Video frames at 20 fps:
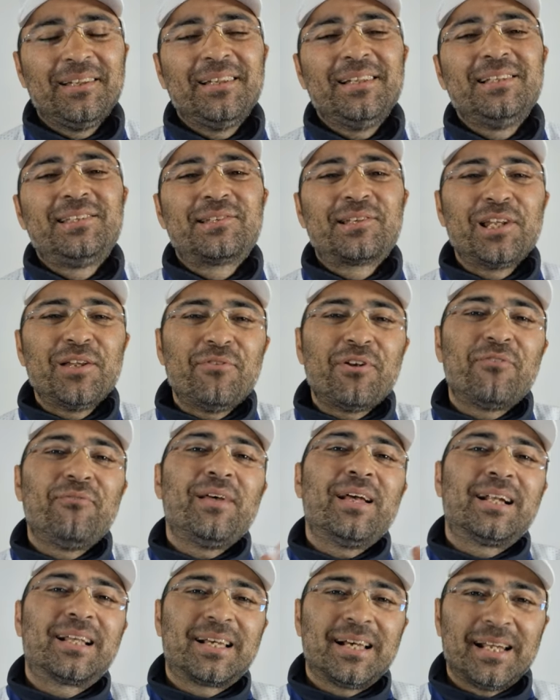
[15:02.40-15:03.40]
di
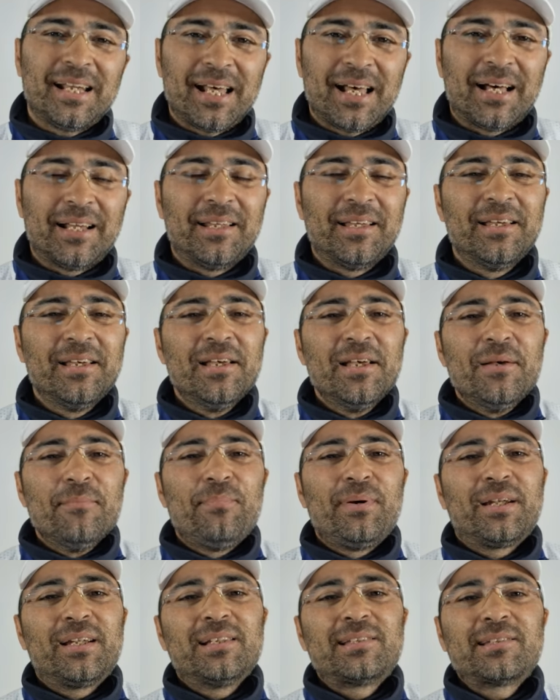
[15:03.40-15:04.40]
iscrivervi al canale
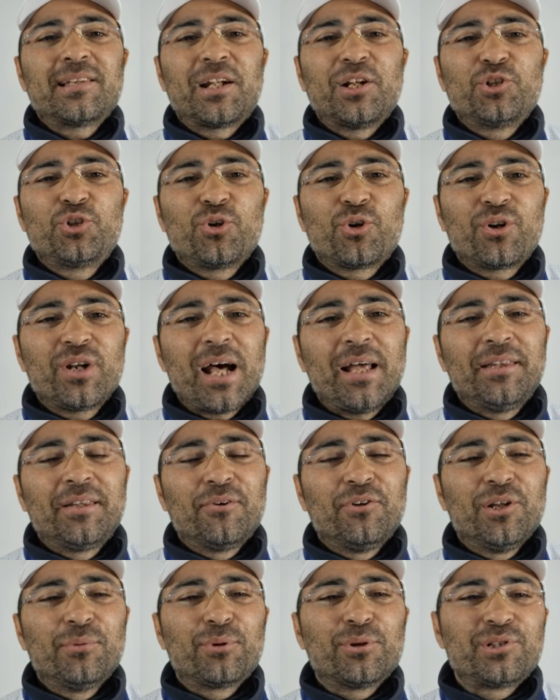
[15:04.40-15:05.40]
per restare
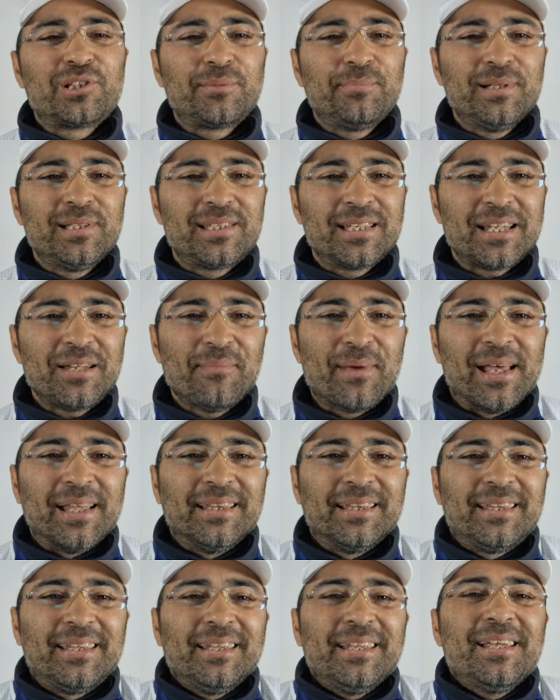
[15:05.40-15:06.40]
aggiornati con i prossimi
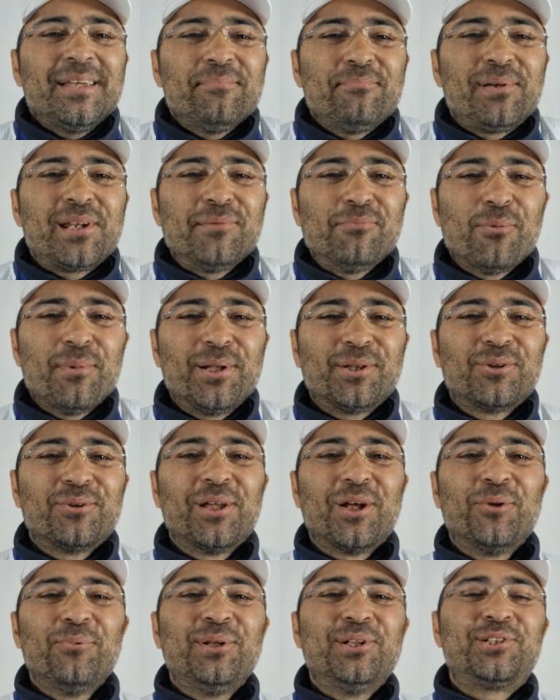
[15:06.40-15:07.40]
inserimenti e per il momento
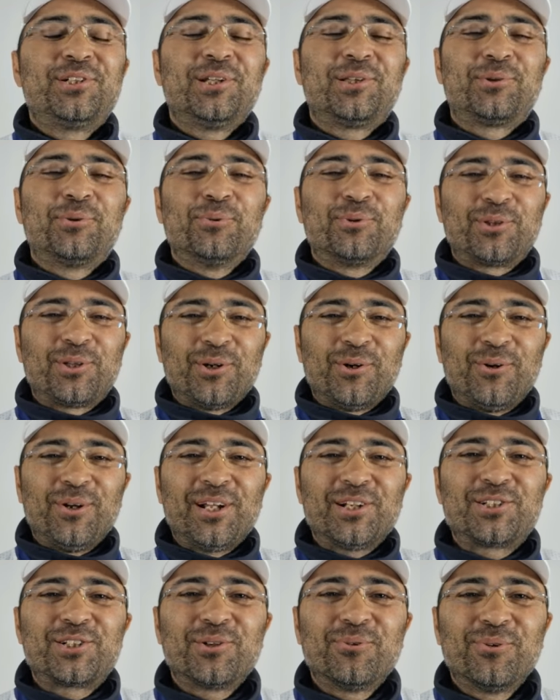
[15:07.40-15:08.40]
da Luigi è tutto,
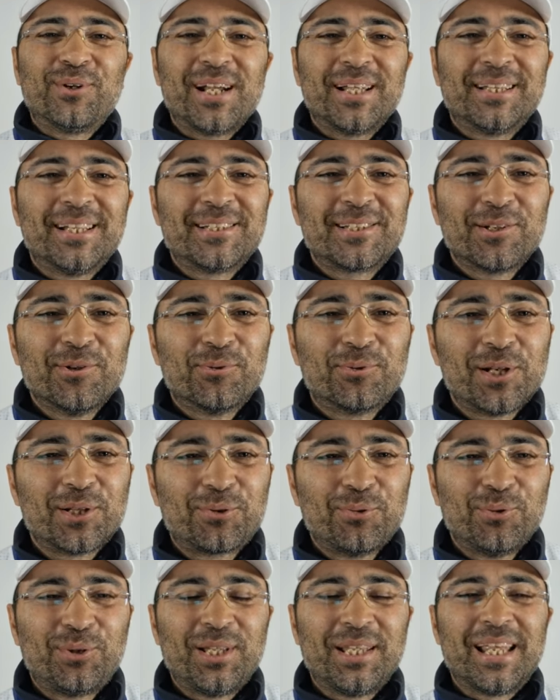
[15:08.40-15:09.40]
lascio un grande saluto a
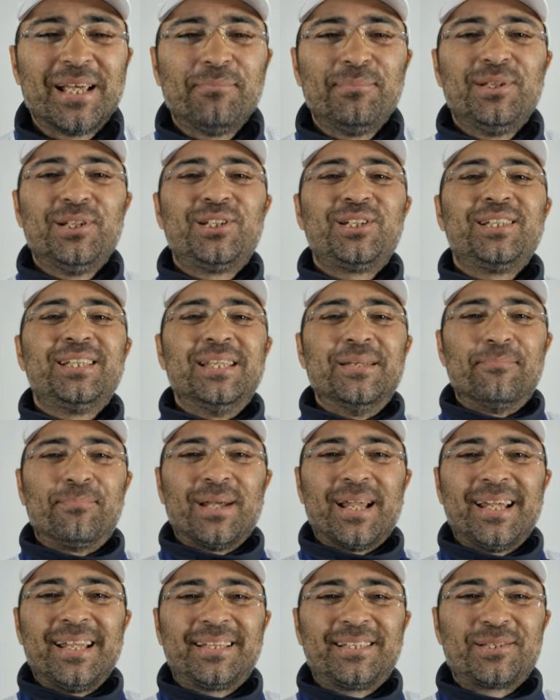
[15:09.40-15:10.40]
tutti gli amici di
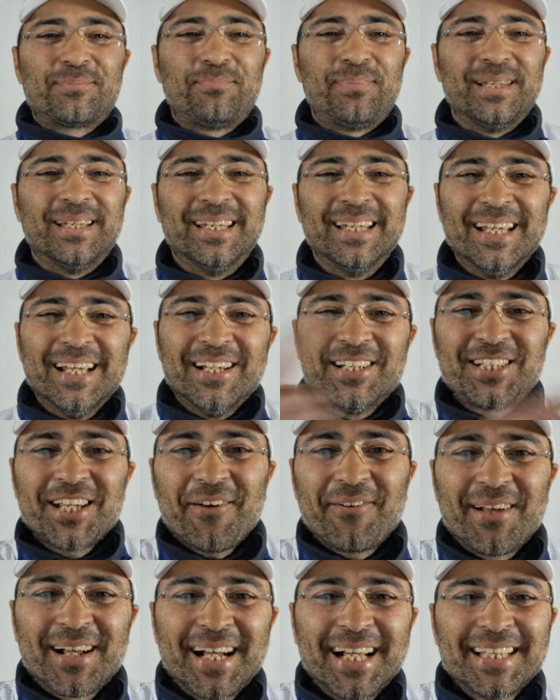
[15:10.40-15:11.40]
Planet Spin.
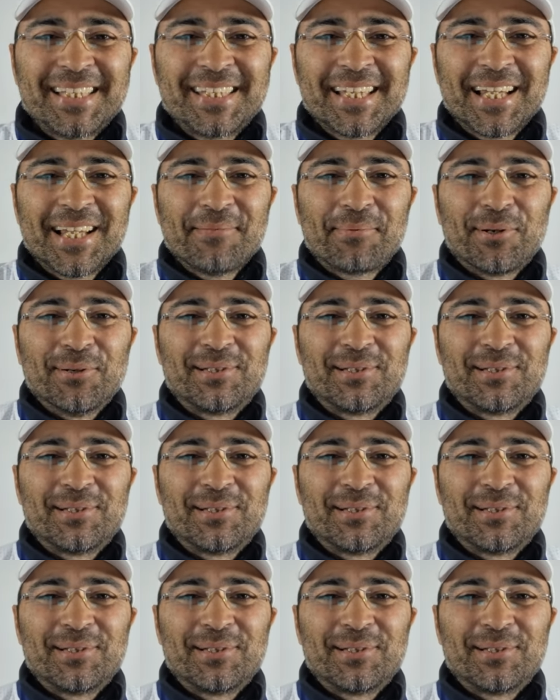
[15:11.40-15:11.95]
Ciao ragazzi, alla